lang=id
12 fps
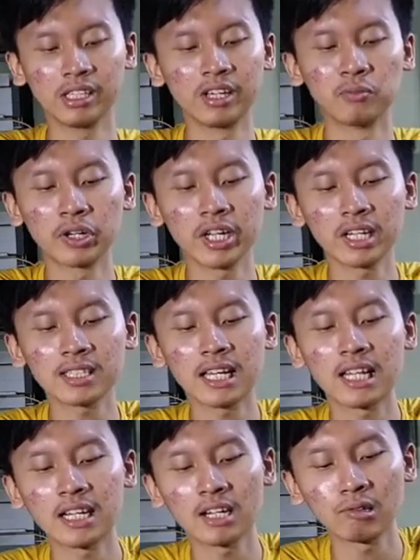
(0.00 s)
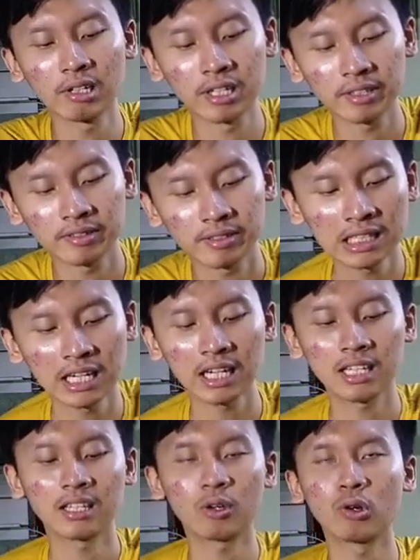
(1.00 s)
ya mungkin kesalahan aku lah Ter
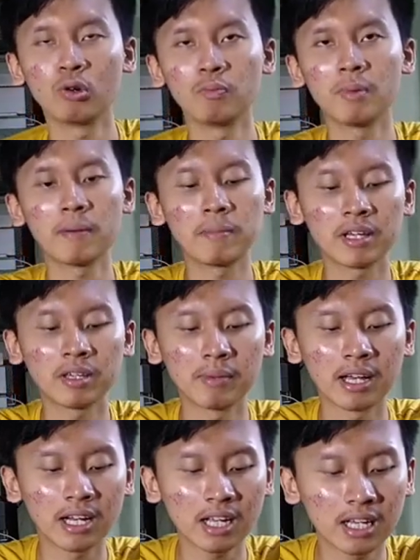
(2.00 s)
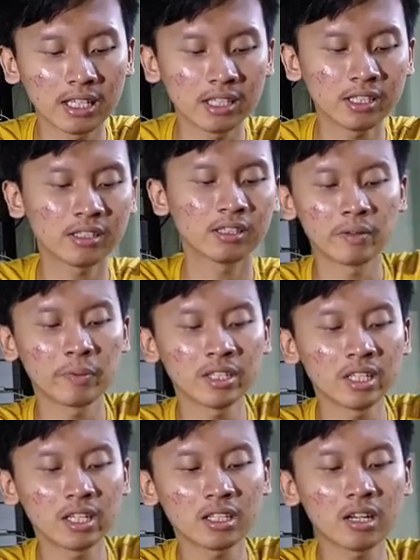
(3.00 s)
lupa apa gimana kali ya tapi
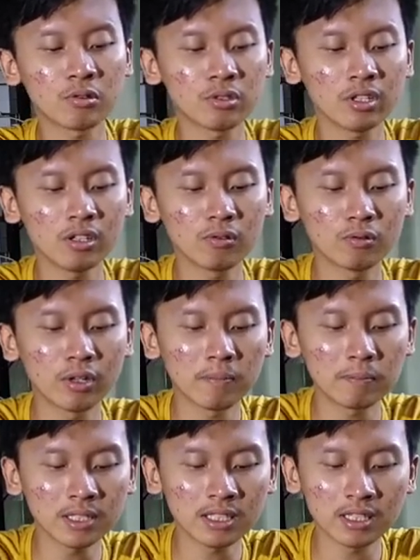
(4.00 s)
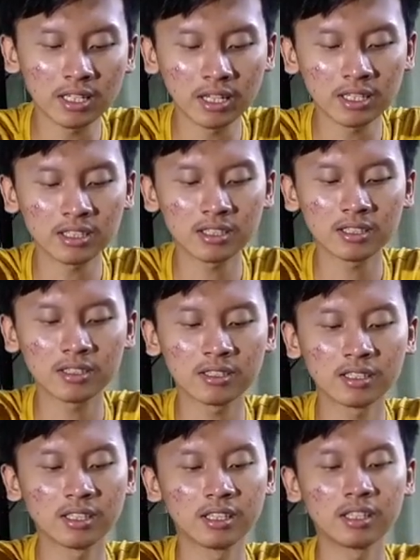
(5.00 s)
seingat aku sih udah pesen guys
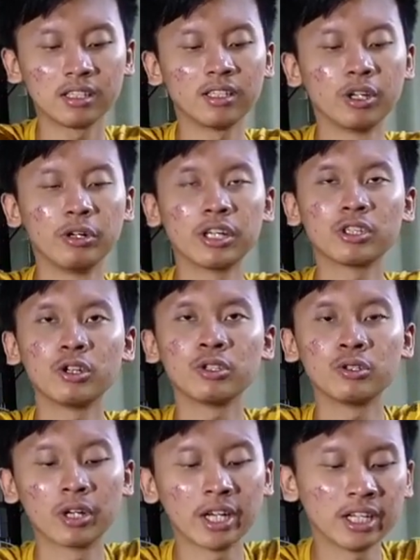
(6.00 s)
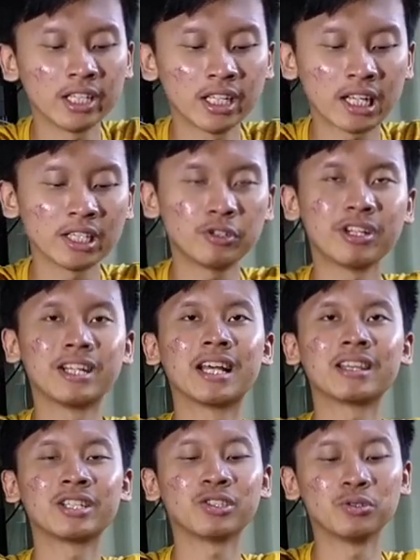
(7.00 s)
ya udah tahu juga ini ikannya udah
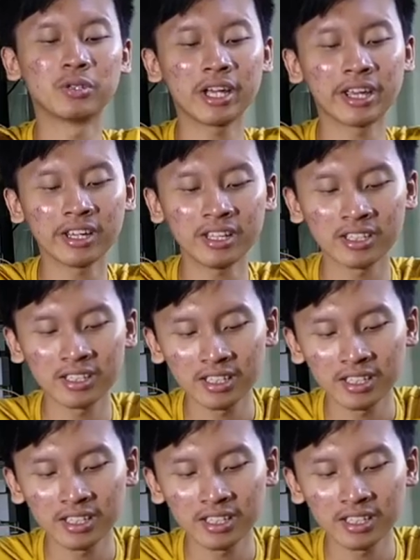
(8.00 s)
datang juga ya